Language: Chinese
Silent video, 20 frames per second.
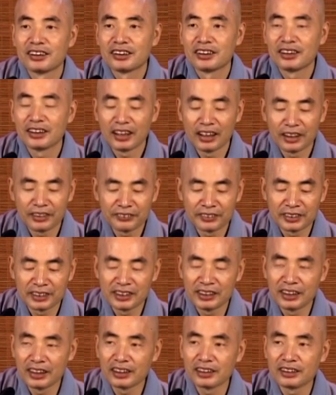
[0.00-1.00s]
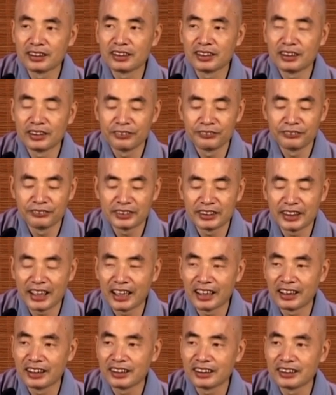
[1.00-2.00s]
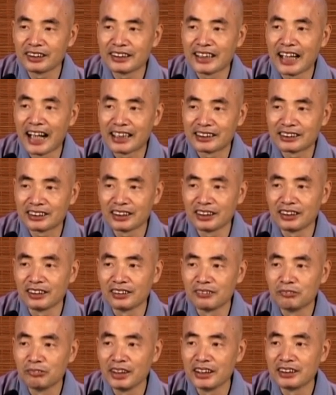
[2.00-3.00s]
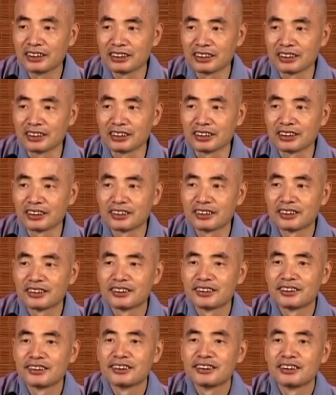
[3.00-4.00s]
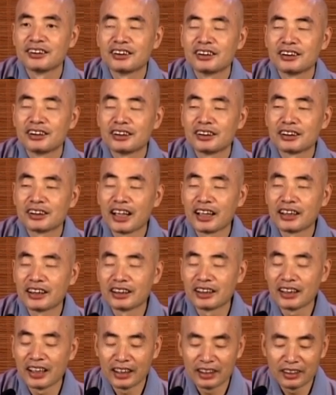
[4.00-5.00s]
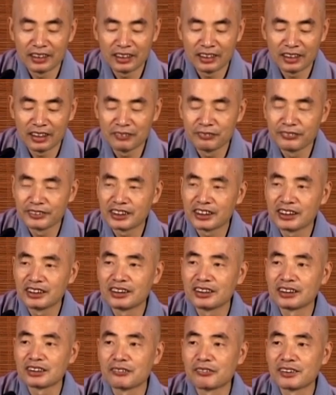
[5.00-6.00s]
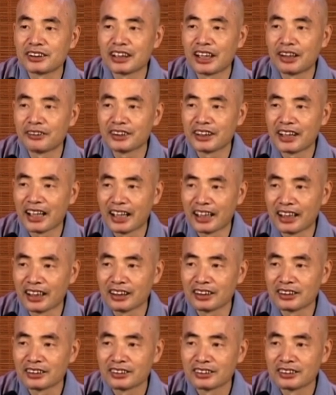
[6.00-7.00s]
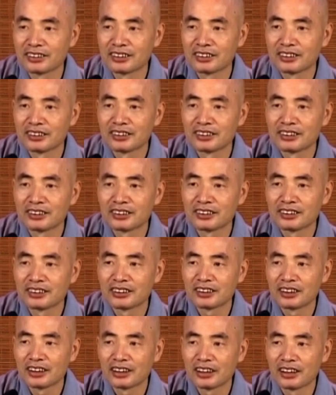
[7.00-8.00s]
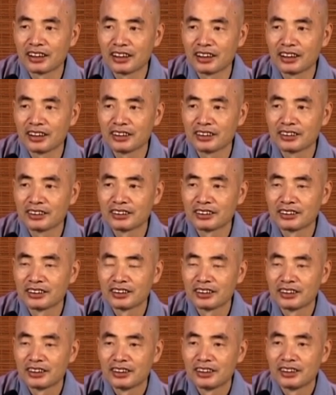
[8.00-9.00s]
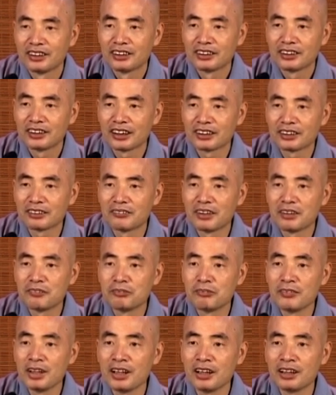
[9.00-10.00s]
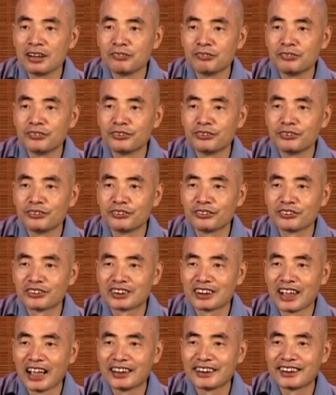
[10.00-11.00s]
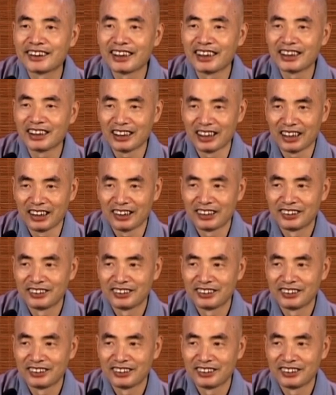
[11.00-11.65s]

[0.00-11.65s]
你看过去那个儒家的那个雅圣孟子。当年他的老母亲是怎么教育他的？啊，叫什么孟母三迁啊？